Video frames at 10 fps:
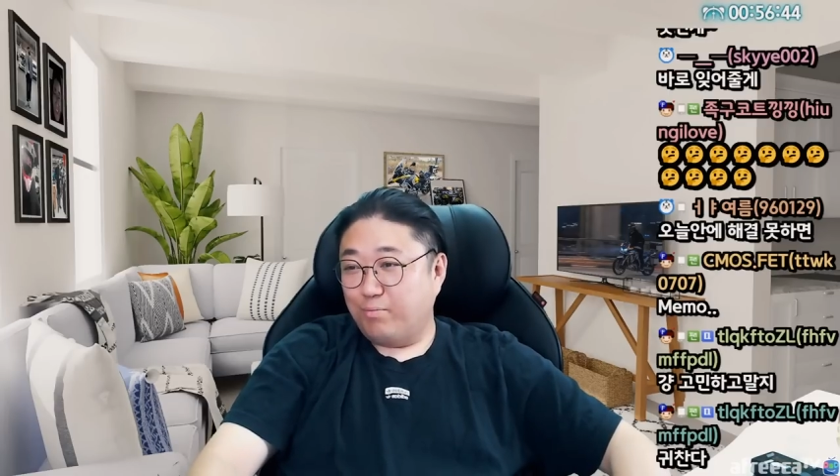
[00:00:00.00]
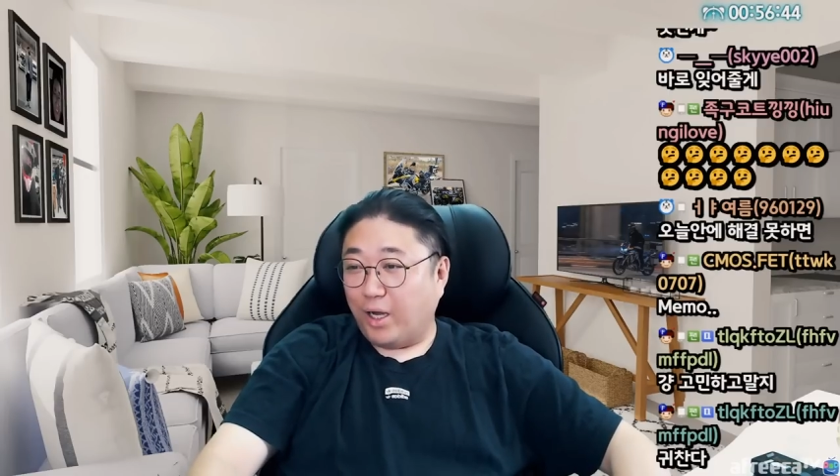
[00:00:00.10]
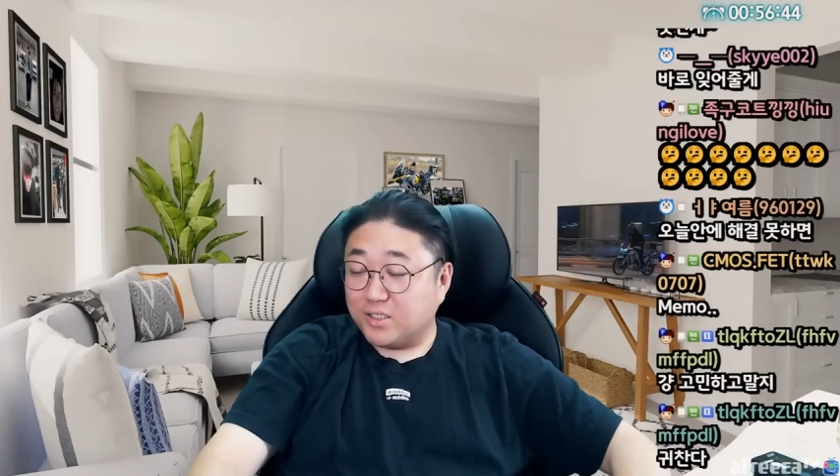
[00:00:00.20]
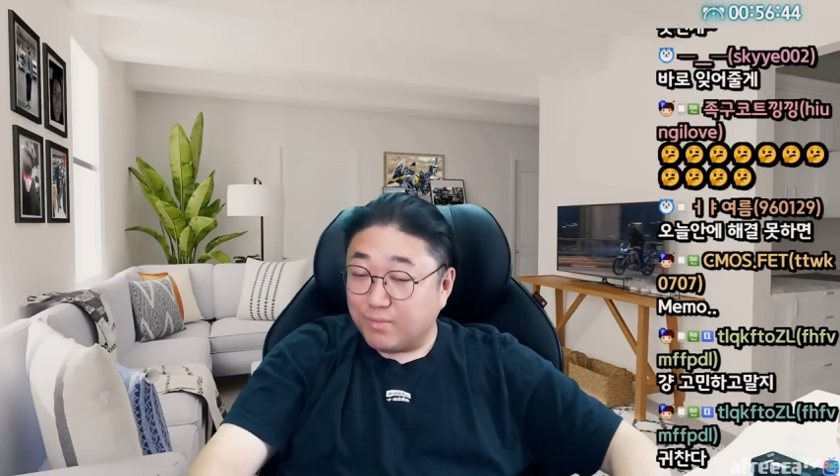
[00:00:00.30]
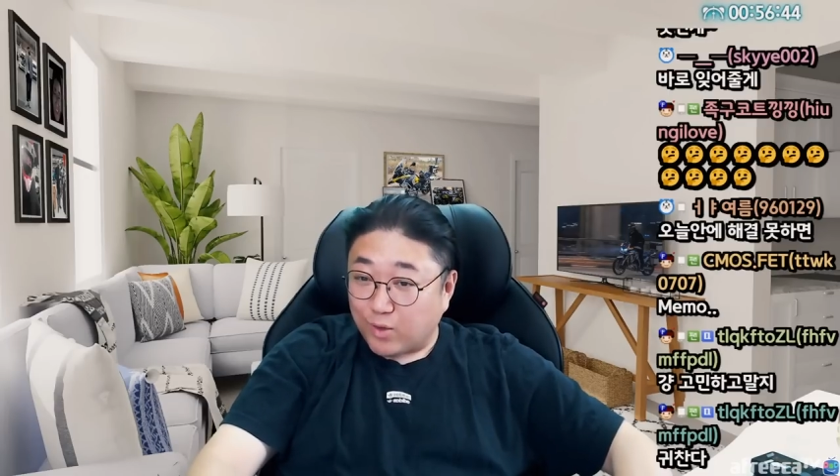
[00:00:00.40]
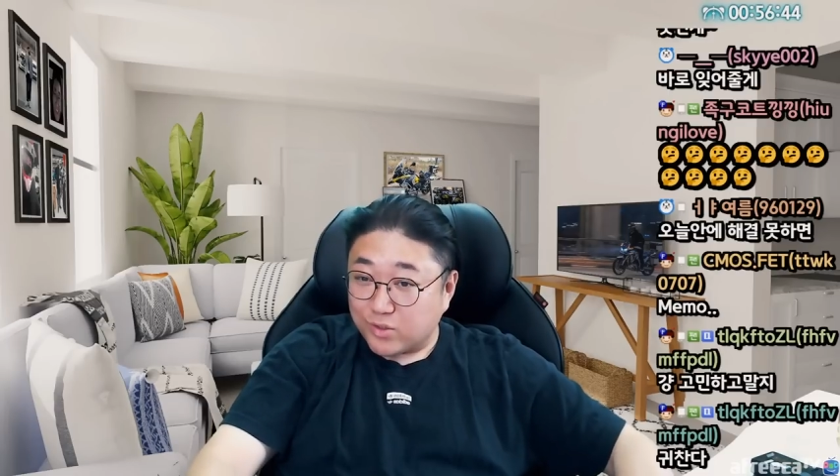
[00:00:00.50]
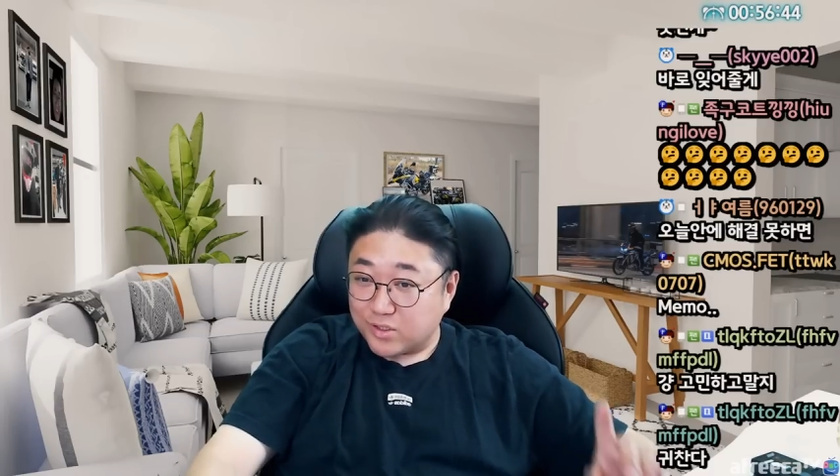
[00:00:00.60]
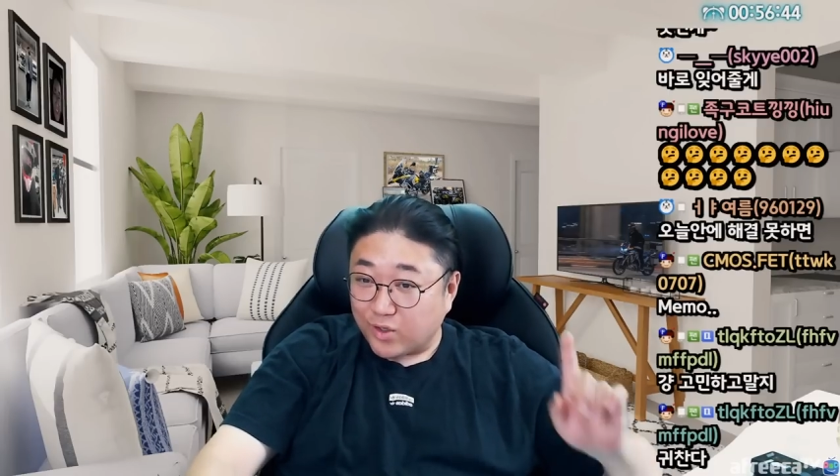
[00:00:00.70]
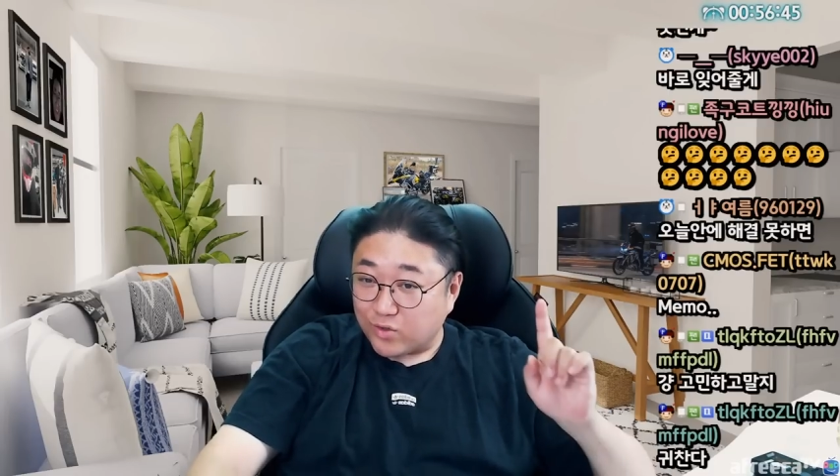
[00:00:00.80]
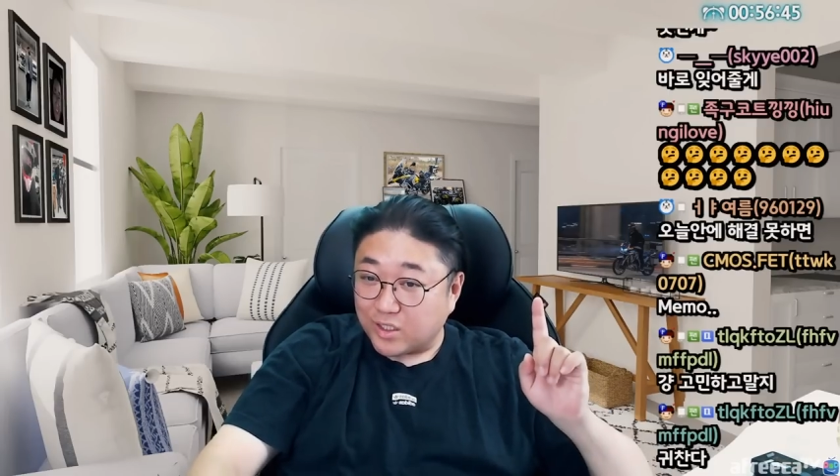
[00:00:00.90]
마지막으로
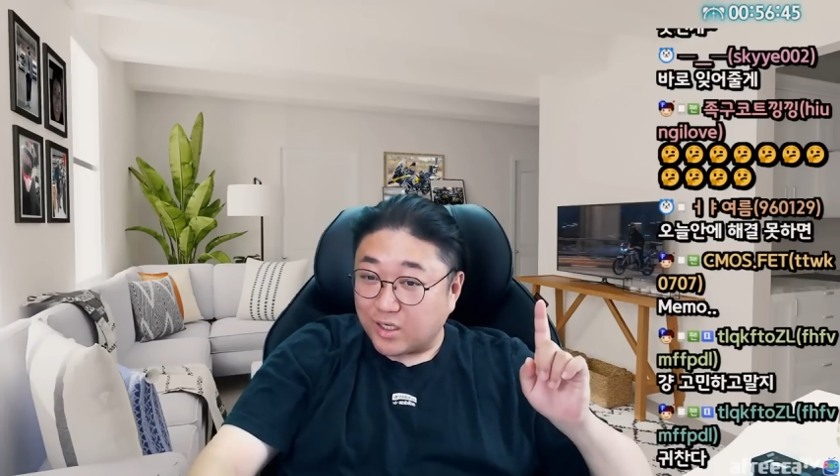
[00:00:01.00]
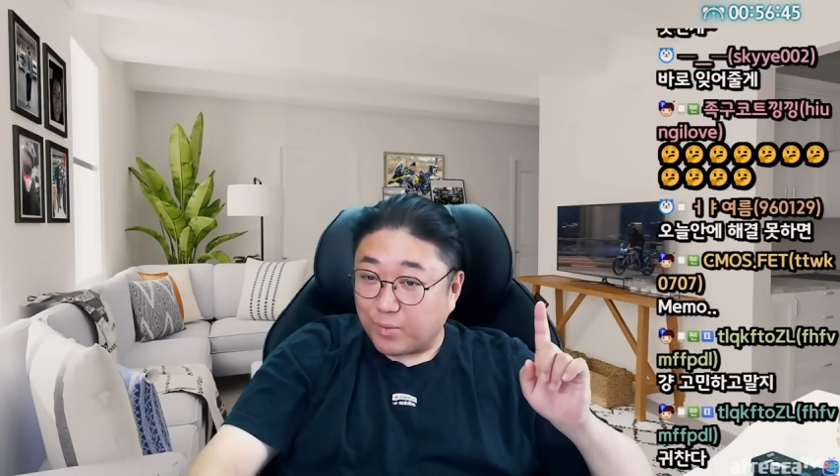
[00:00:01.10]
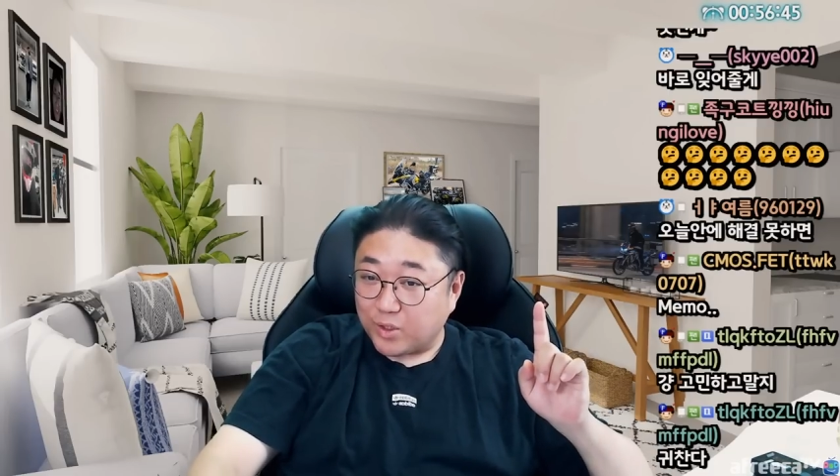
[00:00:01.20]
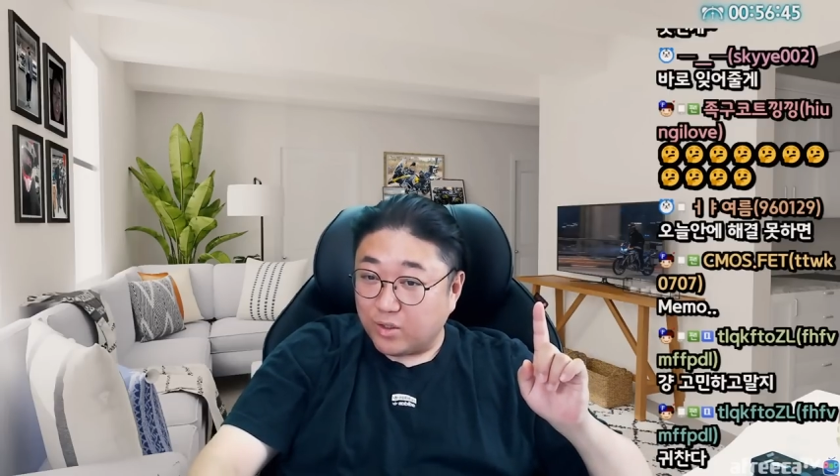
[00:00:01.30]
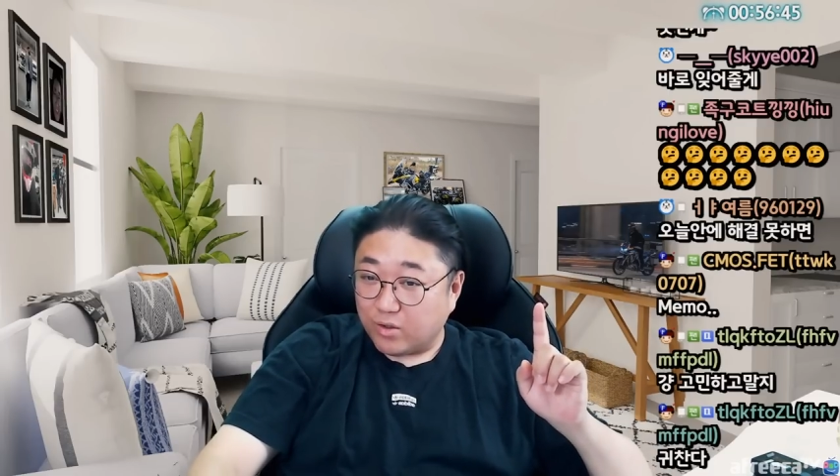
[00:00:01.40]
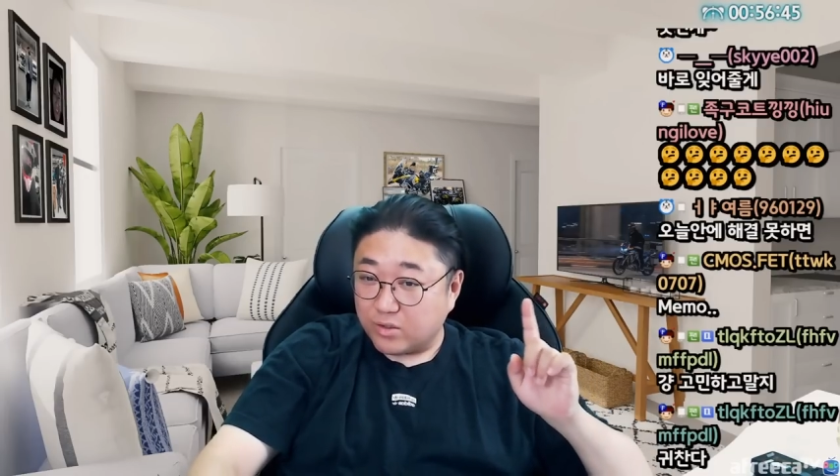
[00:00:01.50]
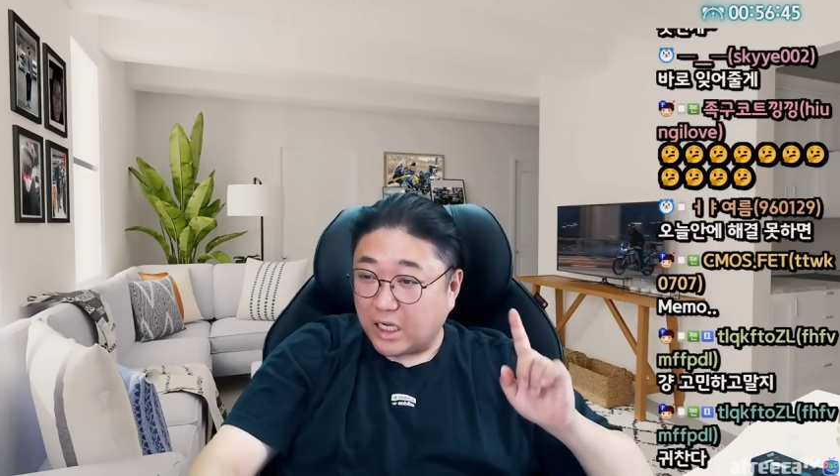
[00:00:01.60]
쓴 게 언제냐면요.